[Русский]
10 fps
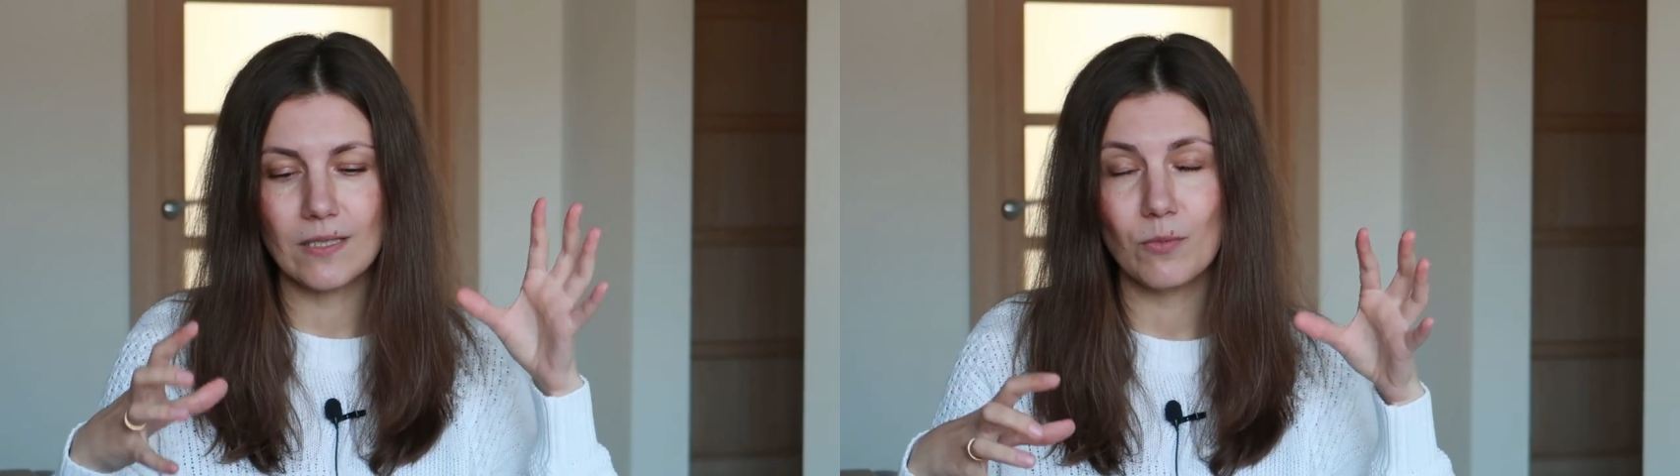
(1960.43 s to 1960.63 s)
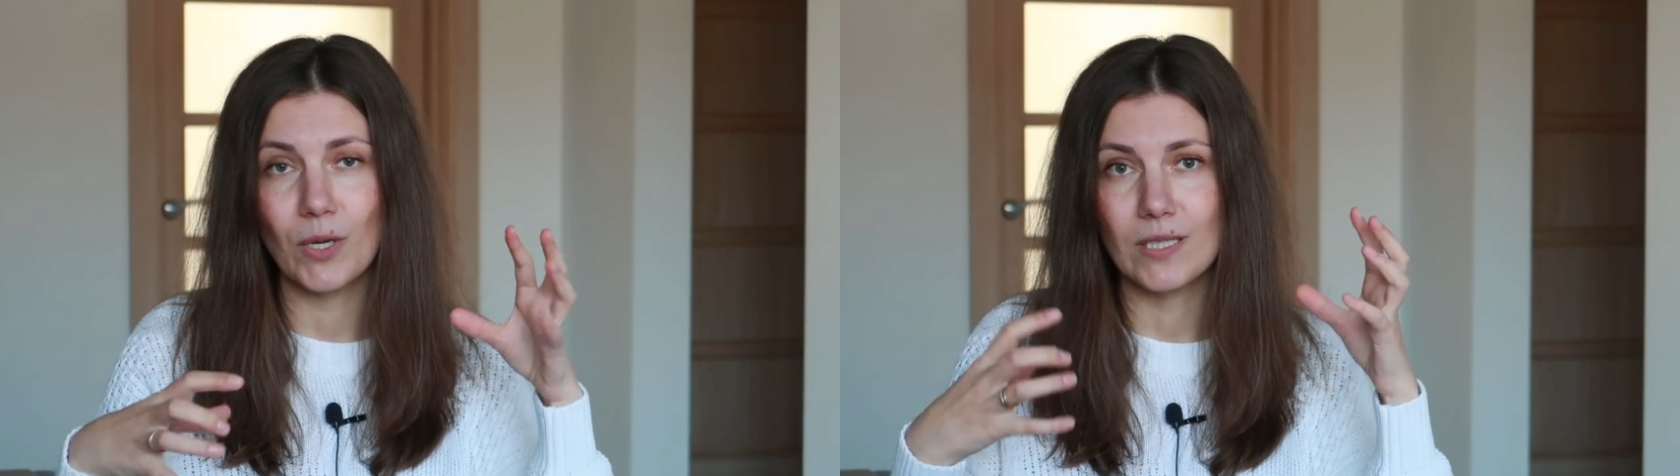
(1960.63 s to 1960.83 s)

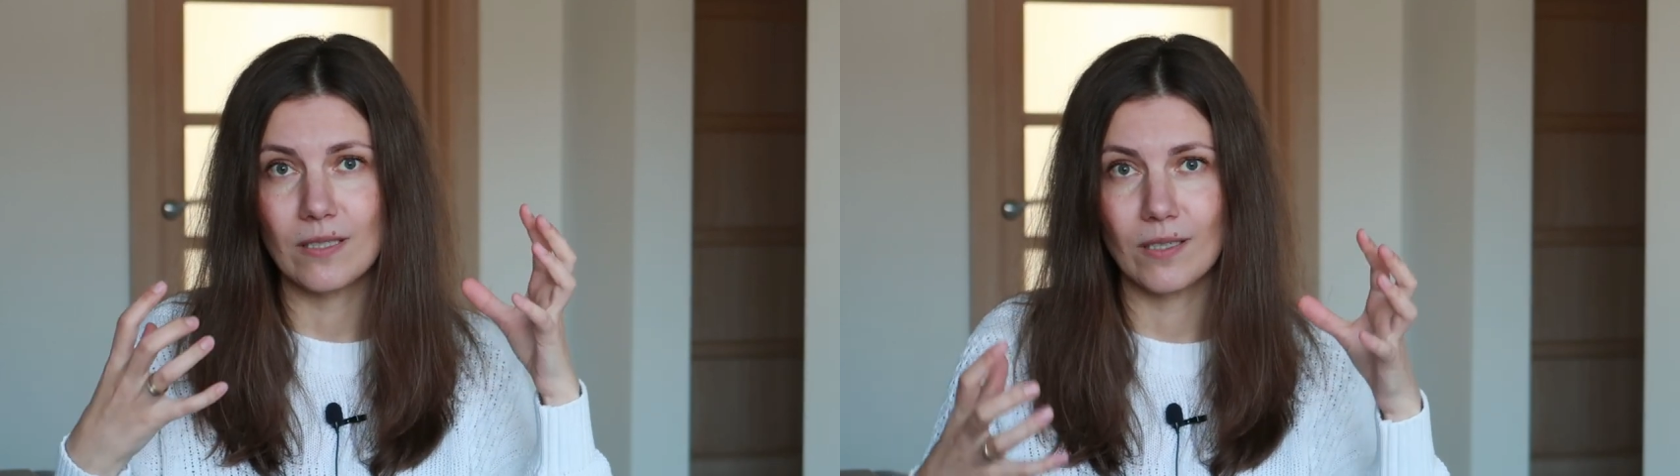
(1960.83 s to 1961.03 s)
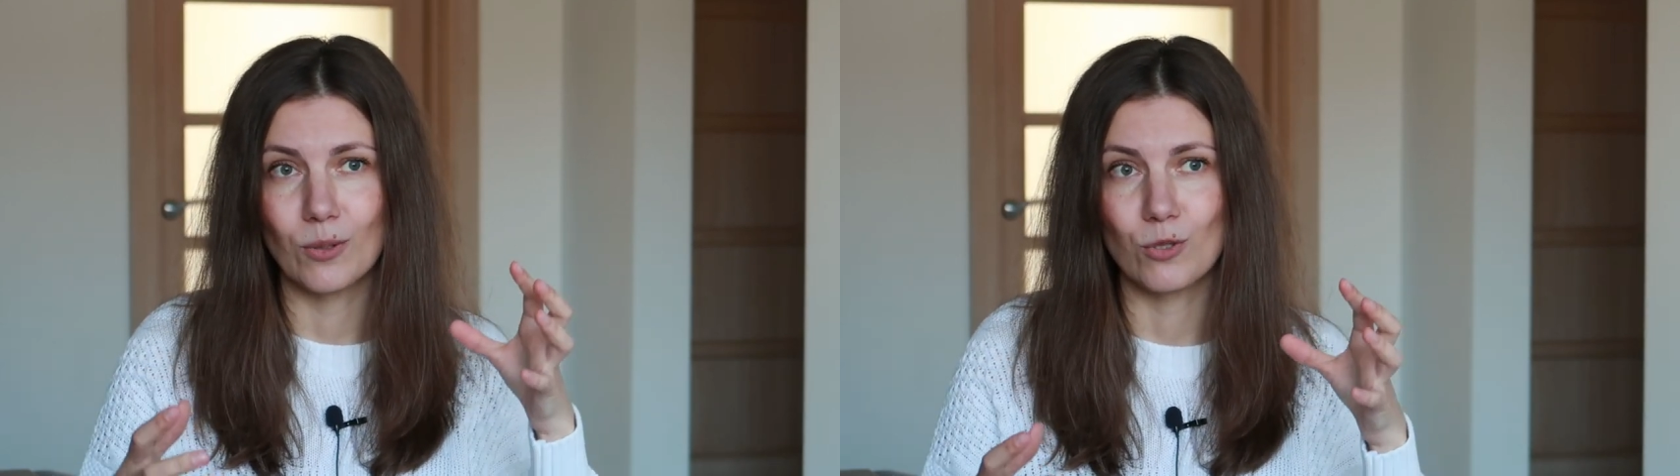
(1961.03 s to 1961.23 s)

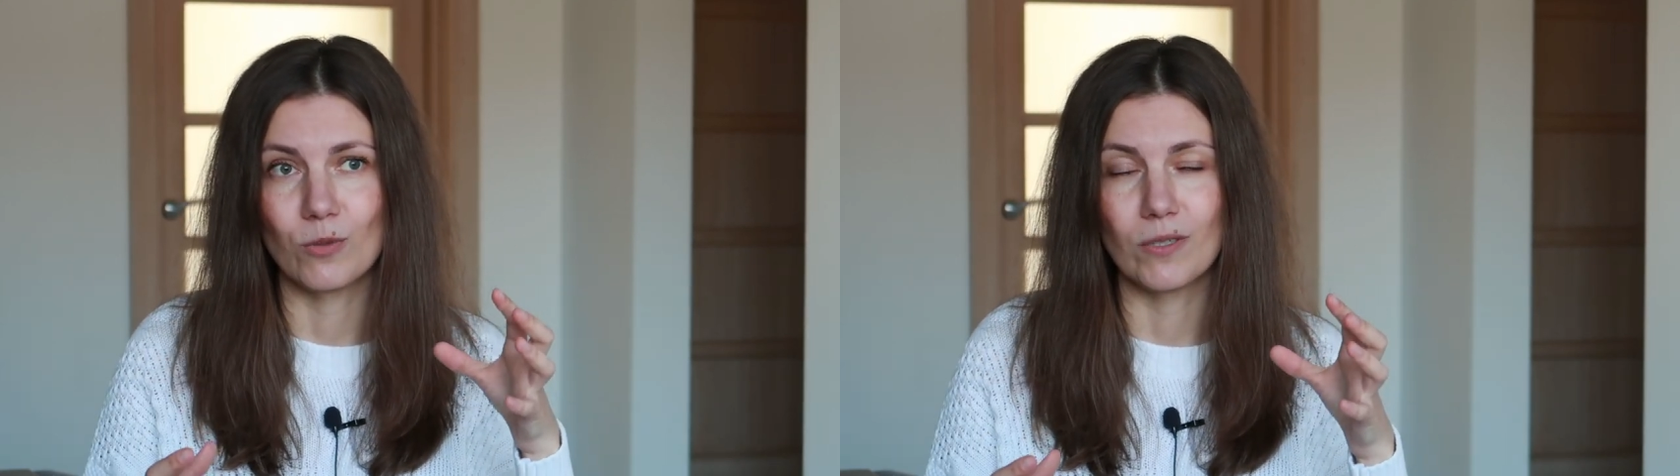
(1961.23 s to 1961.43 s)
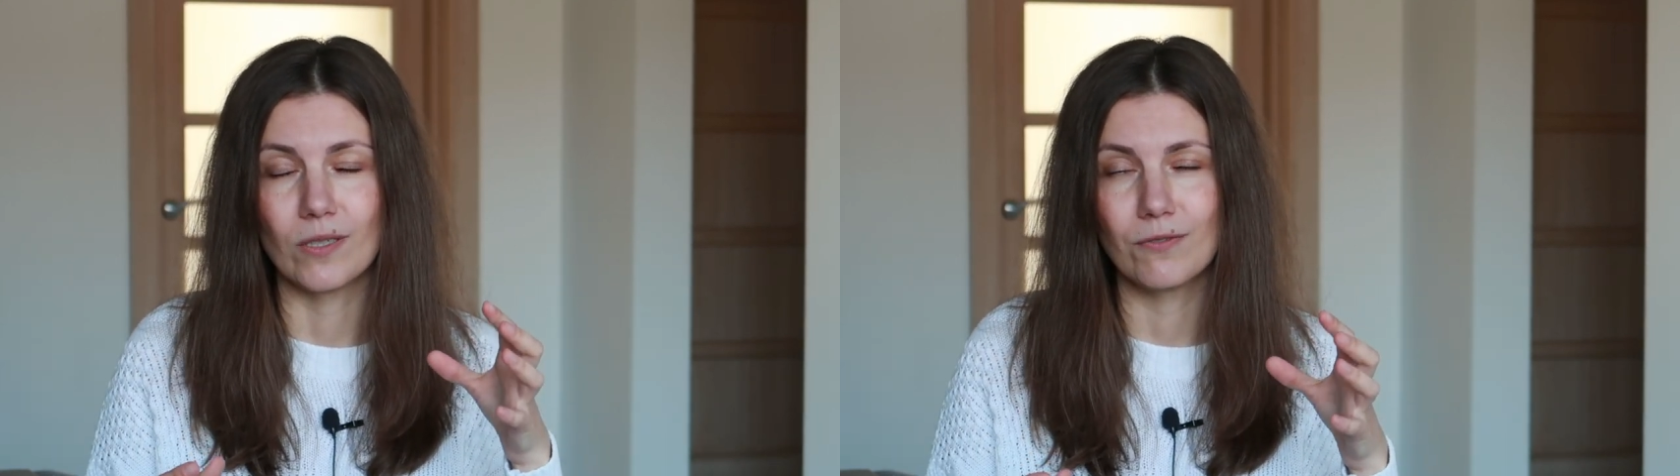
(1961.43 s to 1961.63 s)
снимается на
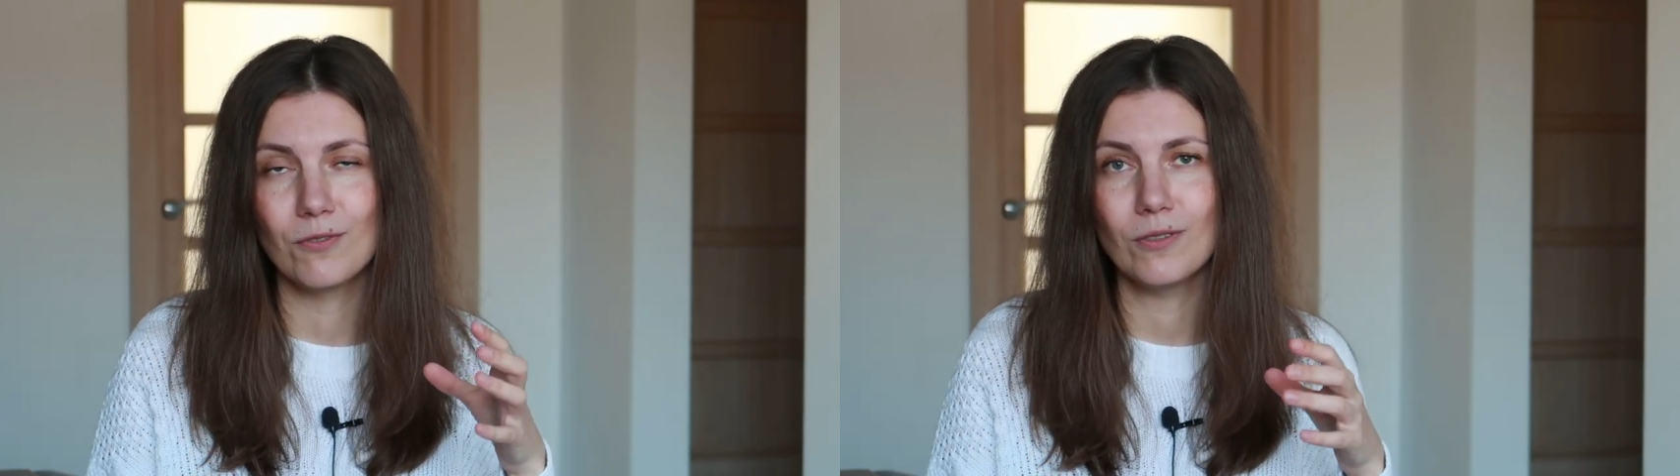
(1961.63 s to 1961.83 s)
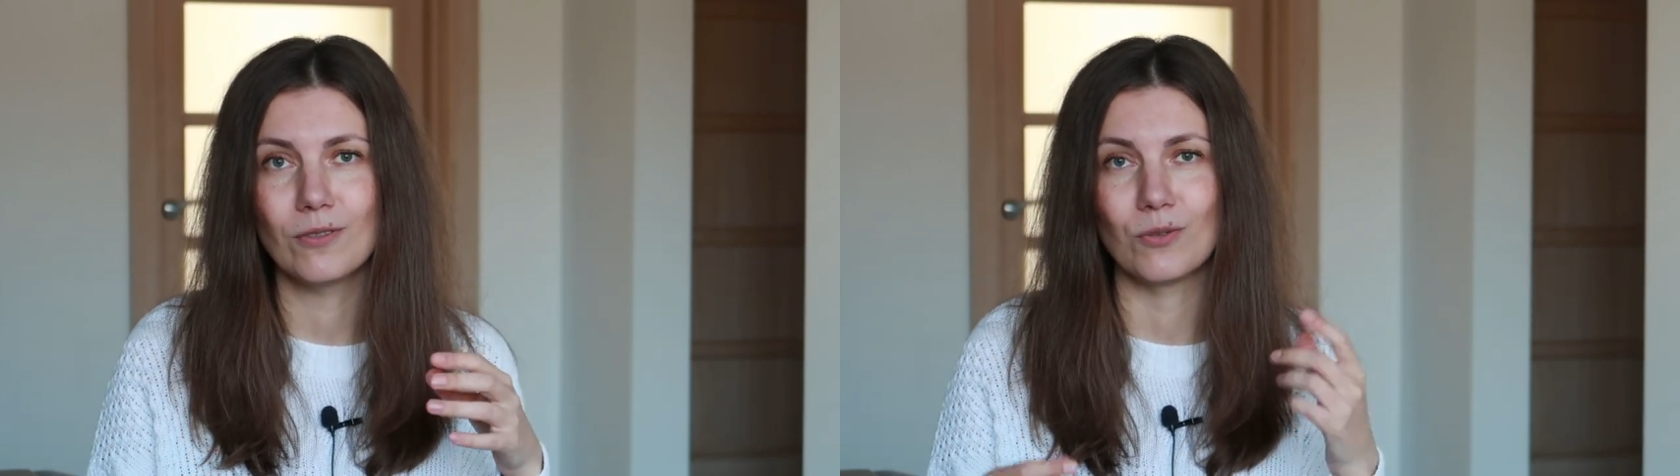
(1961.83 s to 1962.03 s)
хороший
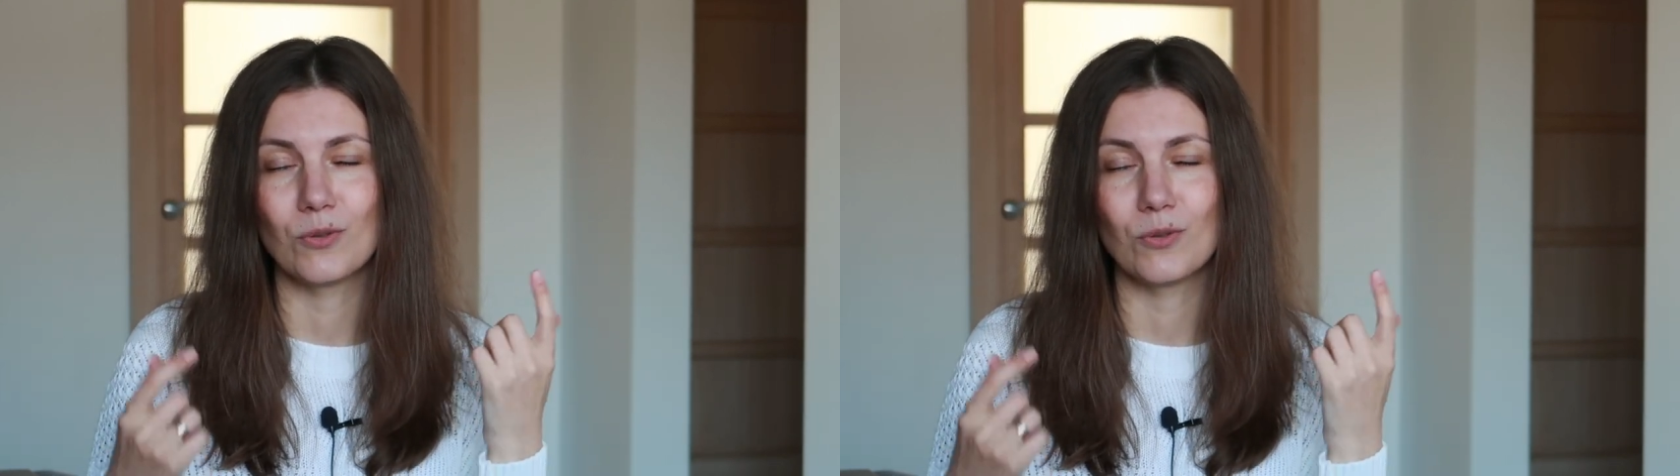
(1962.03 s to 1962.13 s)
микрофон,